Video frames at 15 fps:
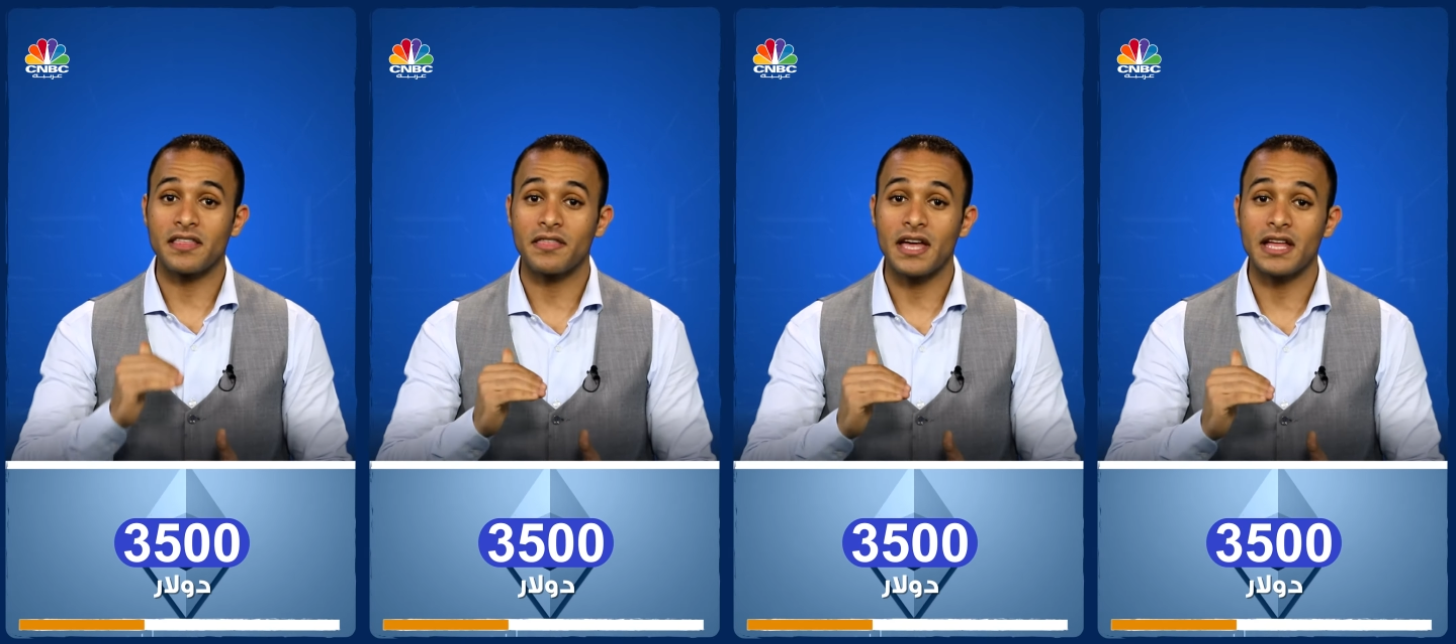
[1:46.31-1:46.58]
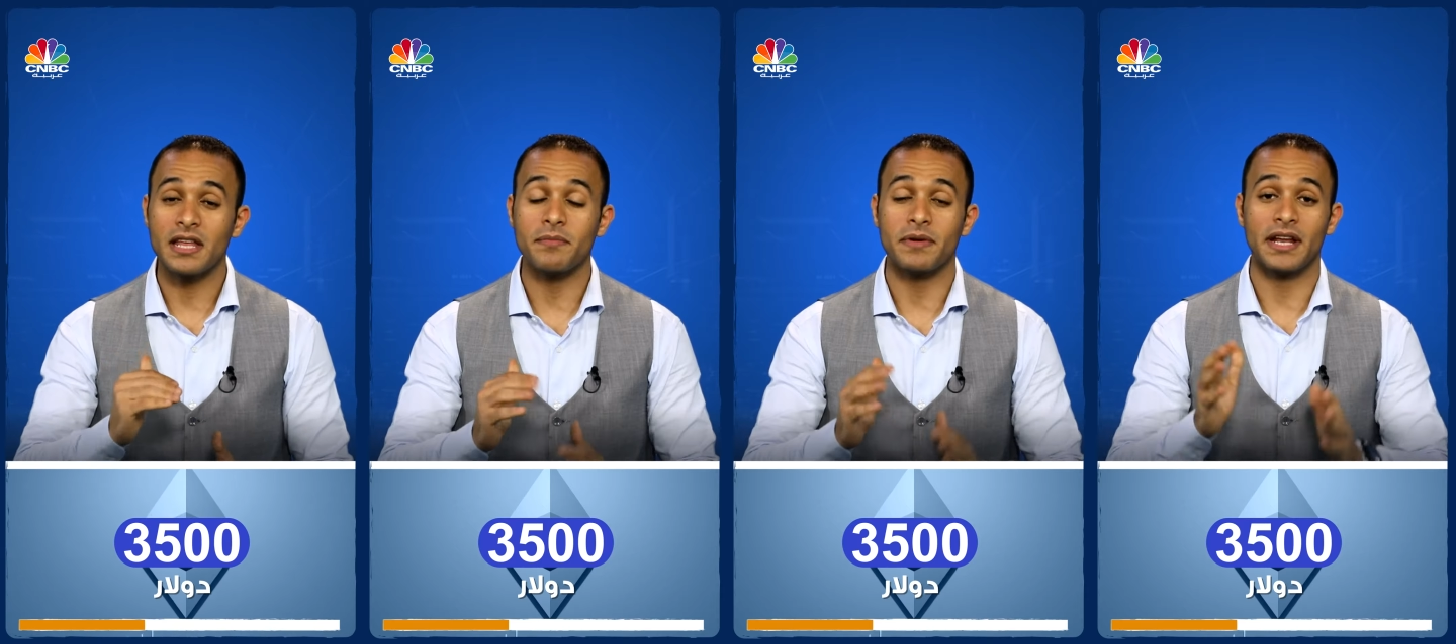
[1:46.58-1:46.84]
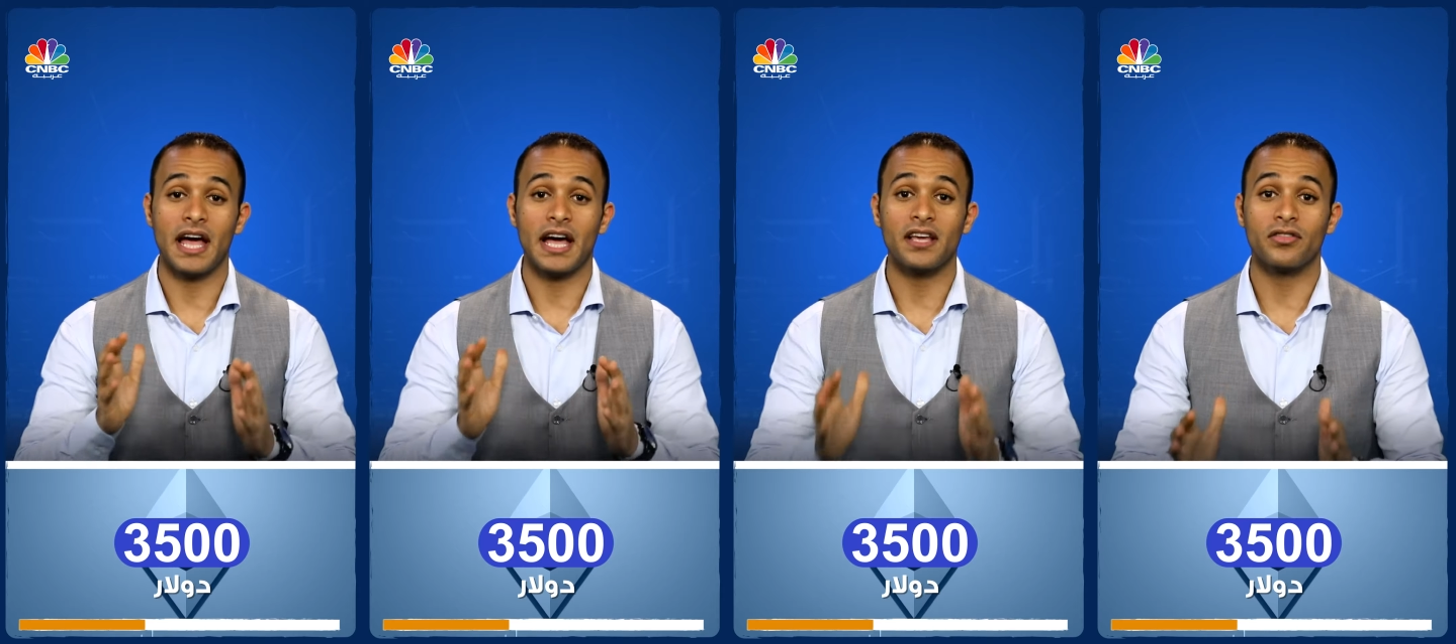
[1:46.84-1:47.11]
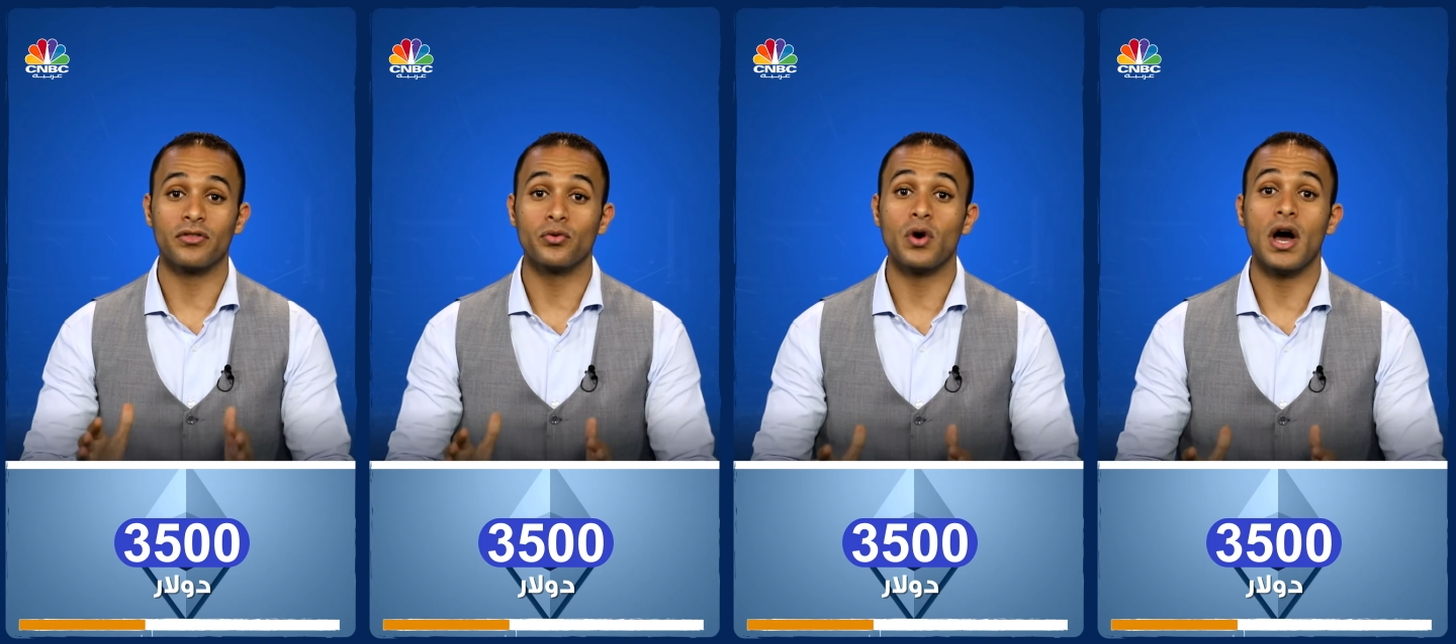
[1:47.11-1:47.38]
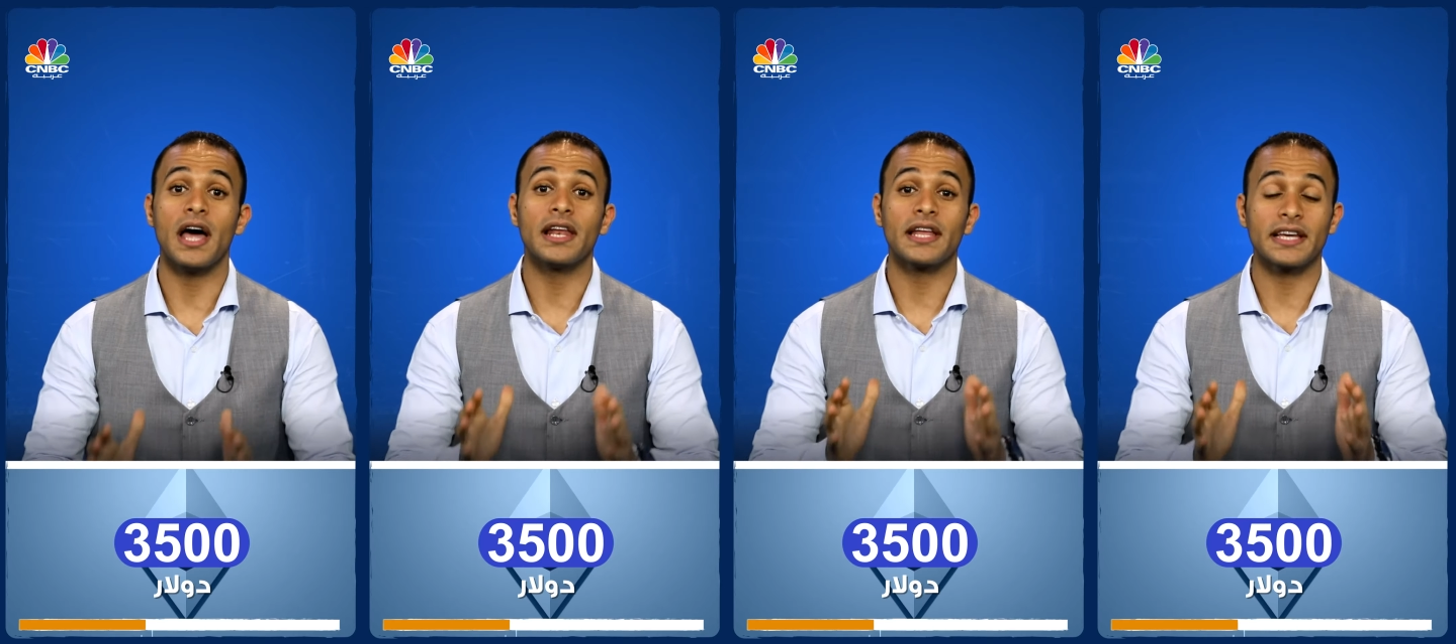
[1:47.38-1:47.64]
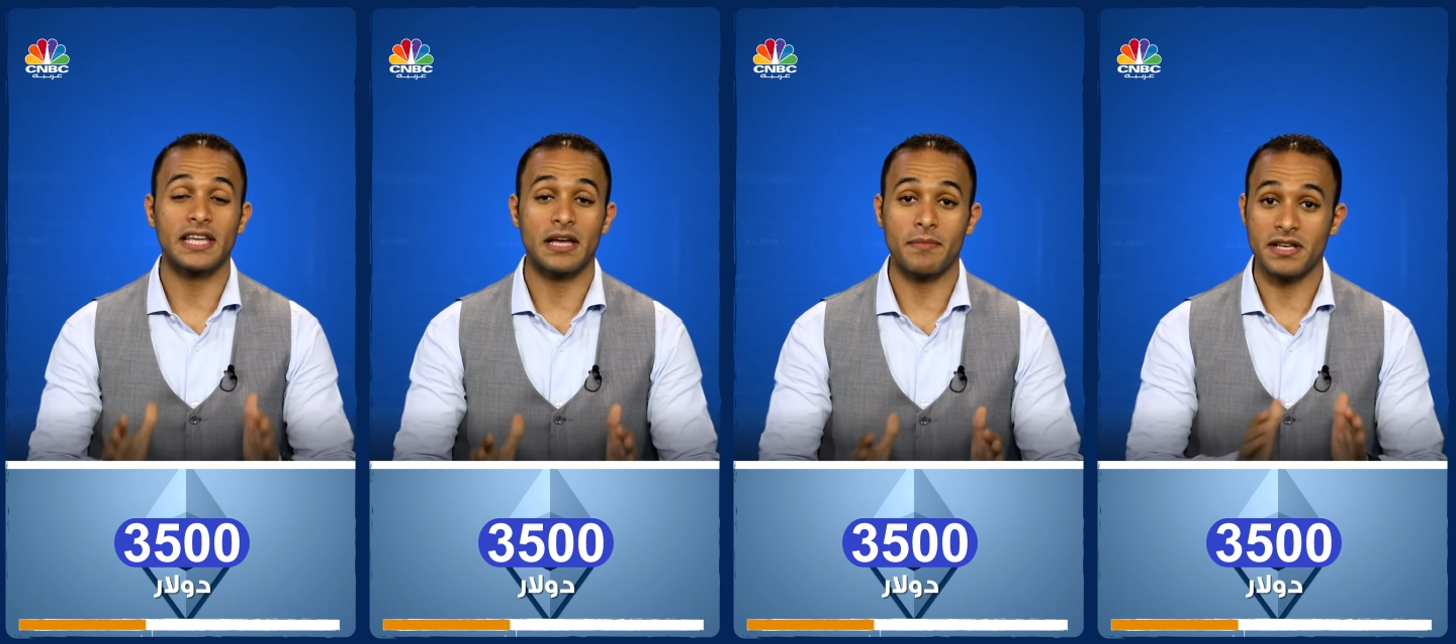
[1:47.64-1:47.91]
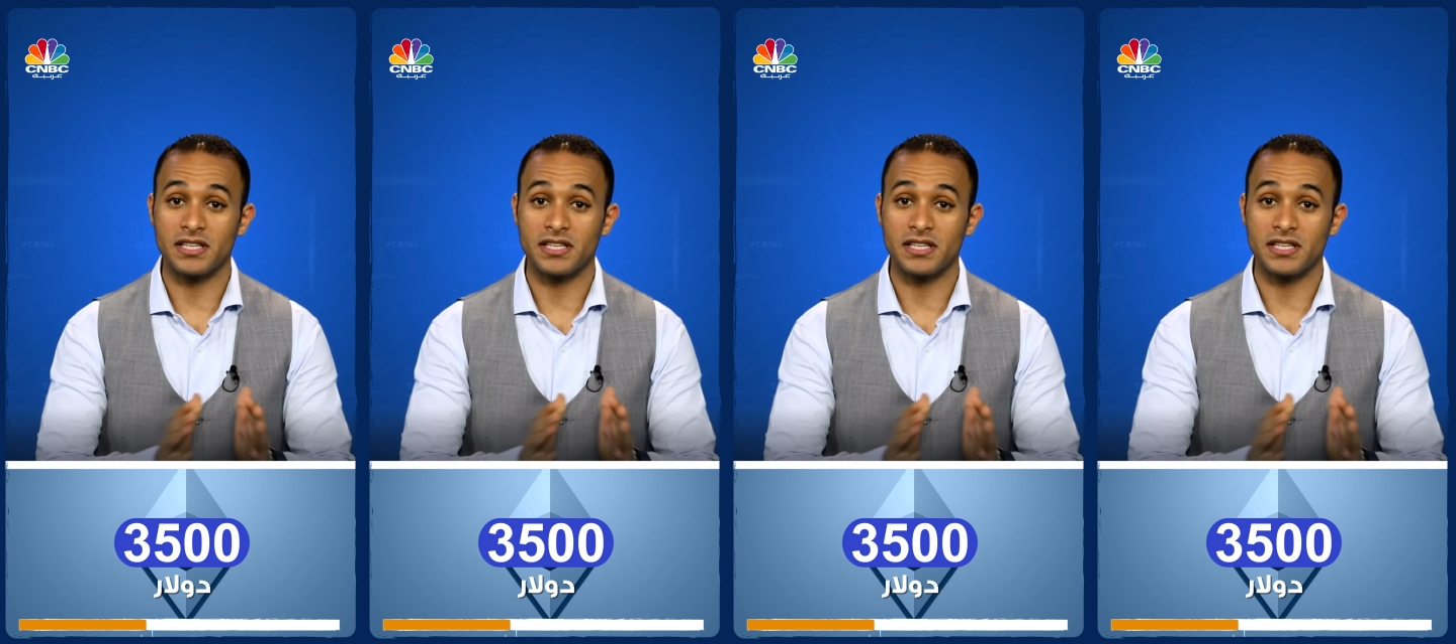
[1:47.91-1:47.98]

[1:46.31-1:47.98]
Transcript: الثاني من حيث القيم